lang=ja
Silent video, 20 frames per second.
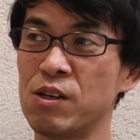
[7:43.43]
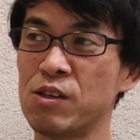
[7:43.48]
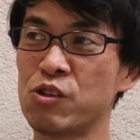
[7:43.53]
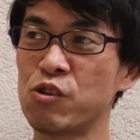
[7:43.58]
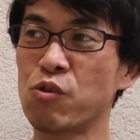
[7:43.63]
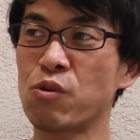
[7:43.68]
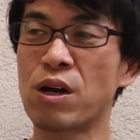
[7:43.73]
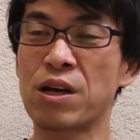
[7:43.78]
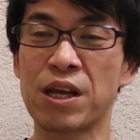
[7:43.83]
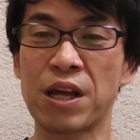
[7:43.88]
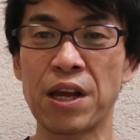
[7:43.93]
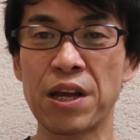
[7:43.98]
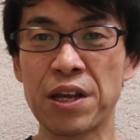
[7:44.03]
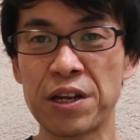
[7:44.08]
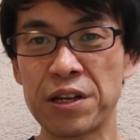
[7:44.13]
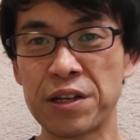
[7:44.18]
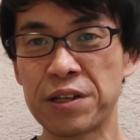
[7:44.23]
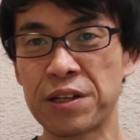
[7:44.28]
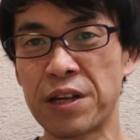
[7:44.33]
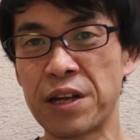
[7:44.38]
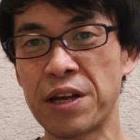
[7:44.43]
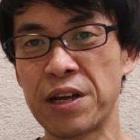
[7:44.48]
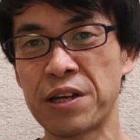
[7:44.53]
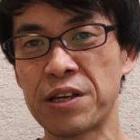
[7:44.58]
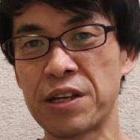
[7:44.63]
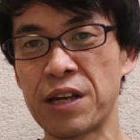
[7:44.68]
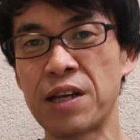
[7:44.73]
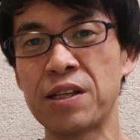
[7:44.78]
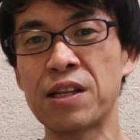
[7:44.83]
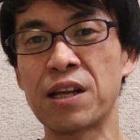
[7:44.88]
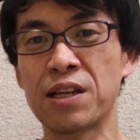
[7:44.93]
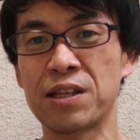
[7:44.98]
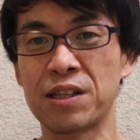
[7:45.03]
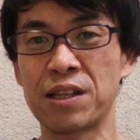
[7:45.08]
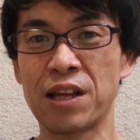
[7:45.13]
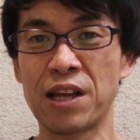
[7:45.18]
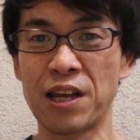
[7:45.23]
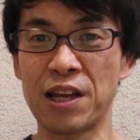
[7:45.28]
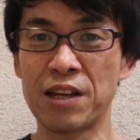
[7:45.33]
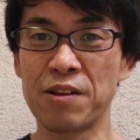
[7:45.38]
生涯現役現役やりたい
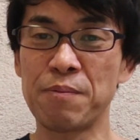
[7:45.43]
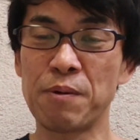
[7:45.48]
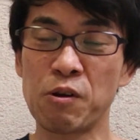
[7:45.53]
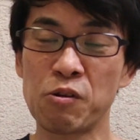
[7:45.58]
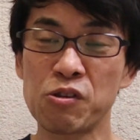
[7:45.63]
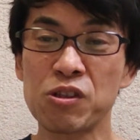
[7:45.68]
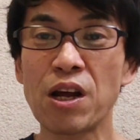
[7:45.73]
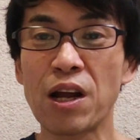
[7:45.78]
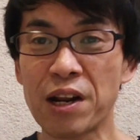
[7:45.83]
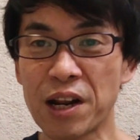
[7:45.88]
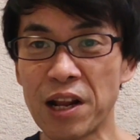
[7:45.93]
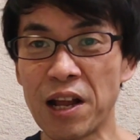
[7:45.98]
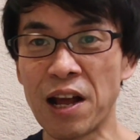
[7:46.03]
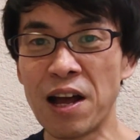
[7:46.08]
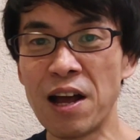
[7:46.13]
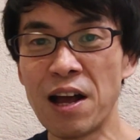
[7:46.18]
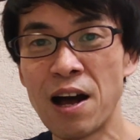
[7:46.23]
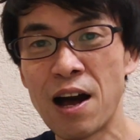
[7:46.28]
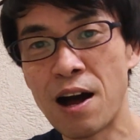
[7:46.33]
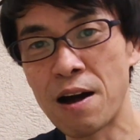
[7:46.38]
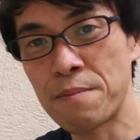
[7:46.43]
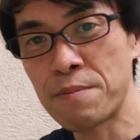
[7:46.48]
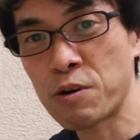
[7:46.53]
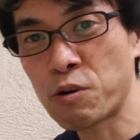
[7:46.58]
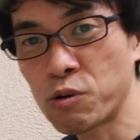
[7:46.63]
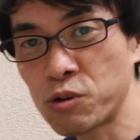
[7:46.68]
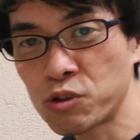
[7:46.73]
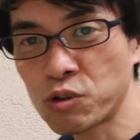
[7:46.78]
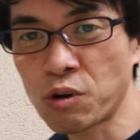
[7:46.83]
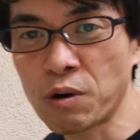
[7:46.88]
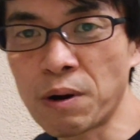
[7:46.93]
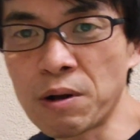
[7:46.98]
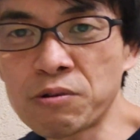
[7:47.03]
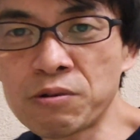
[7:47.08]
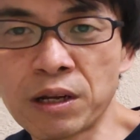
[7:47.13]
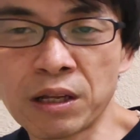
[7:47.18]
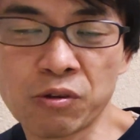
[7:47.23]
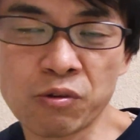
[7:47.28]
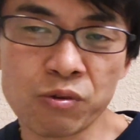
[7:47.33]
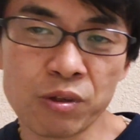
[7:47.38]
んで今のうちからねあんま腰とか
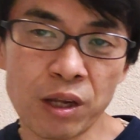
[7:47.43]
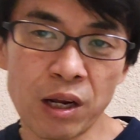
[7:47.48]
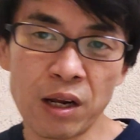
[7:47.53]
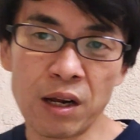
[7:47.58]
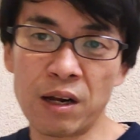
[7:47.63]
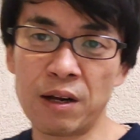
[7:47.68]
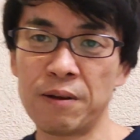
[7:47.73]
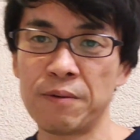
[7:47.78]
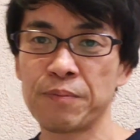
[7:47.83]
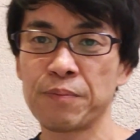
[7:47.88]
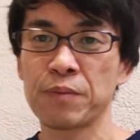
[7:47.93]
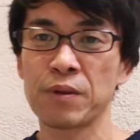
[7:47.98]
悪くなっとったら